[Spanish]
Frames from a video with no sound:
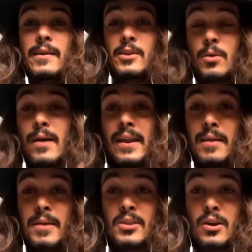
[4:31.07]
Yo iba en
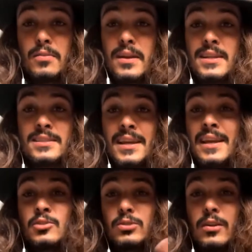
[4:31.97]
el metro de Londres eh,
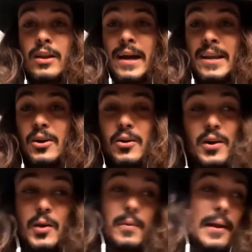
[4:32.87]
escuchando al canijo
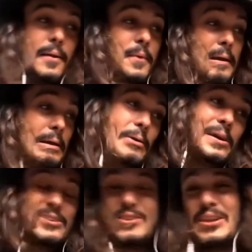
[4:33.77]
y en plan, ah, mira, qué
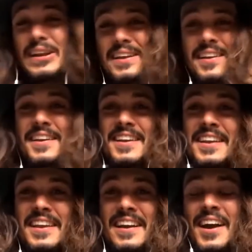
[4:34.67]
guay, total. Ya.
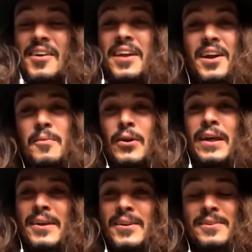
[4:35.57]
claro, era como
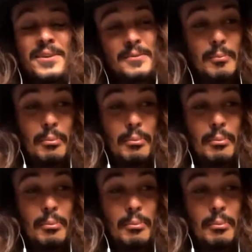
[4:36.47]
raro, ¿no? Pero.